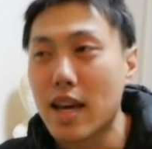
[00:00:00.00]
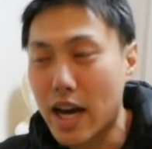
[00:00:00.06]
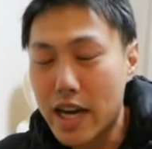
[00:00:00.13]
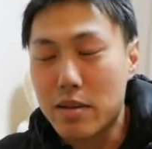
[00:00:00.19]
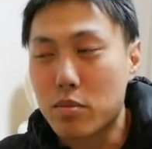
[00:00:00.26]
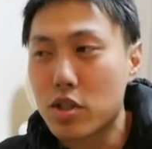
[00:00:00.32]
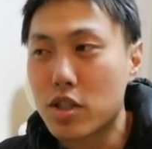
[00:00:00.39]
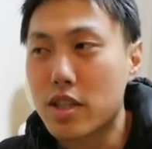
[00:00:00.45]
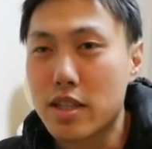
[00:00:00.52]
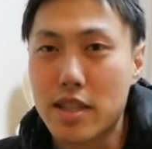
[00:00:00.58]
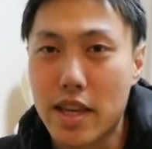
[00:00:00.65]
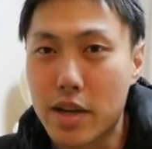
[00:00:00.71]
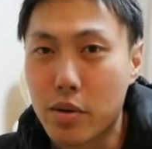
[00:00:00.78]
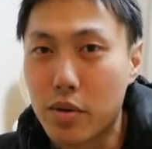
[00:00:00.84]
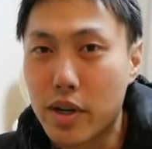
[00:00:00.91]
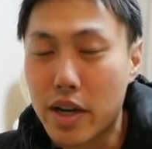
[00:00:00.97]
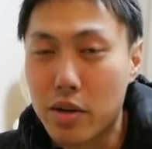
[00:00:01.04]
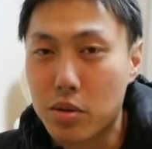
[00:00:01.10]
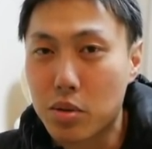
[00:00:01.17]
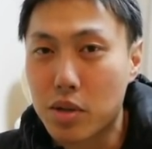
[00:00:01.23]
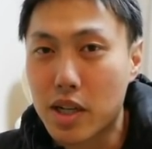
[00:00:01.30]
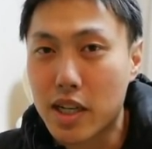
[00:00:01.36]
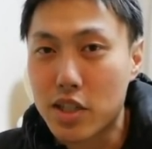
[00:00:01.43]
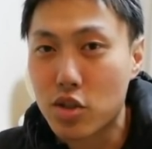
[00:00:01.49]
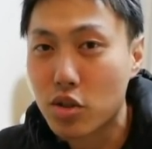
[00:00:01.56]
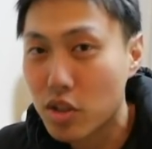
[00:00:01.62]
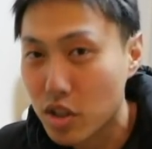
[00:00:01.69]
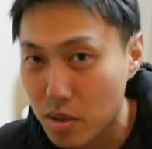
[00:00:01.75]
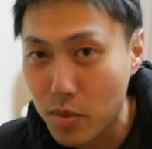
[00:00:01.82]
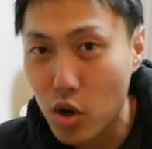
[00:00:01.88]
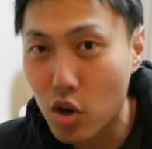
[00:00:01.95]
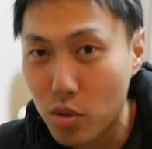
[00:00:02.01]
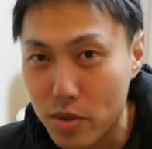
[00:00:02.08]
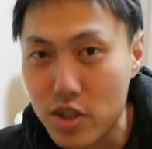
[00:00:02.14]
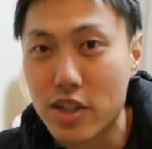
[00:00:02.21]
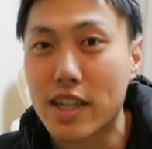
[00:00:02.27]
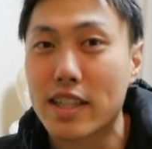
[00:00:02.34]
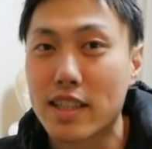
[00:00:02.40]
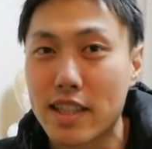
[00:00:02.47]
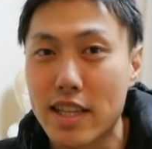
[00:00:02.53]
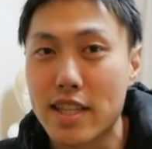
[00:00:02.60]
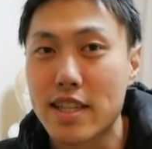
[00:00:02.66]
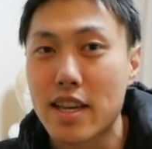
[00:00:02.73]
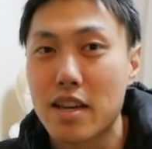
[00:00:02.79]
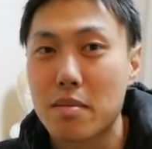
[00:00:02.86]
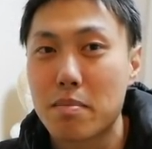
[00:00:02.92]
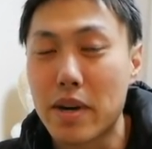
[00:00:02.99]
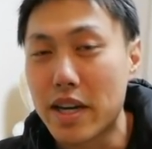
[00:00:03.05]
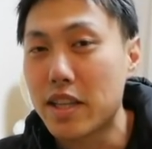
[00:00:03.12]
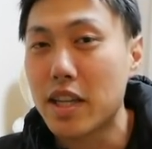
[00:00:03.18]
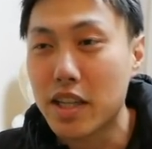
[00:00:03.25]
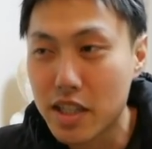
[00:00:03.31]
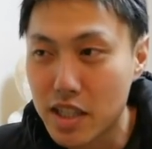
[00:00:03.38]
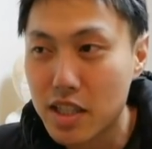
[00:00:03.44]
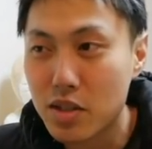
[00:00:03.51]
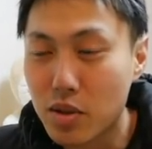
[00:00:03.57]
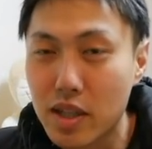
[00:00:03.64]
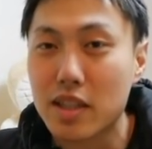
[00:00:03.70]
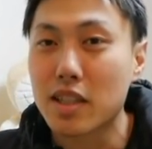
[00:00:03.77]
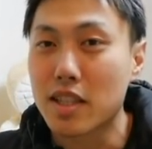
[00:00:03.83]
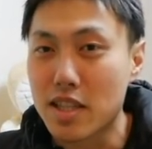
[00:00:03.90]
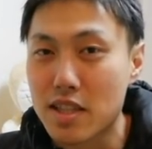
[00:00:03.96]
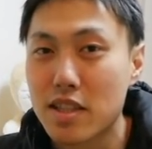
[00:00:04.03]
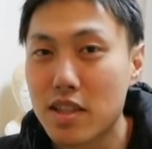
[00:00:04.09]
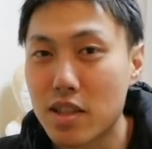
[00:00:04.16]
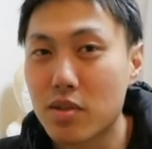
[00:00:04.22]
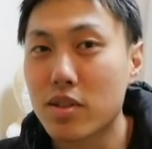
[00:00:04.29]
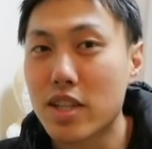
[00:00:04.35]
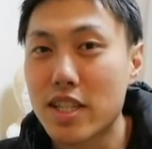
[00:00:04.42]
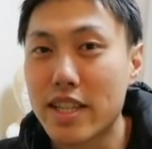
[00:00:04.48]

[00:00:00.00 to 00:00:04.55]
はいもしですね今回の動画がちょっとでも面白かったですまあ絵的に良かったですっていうので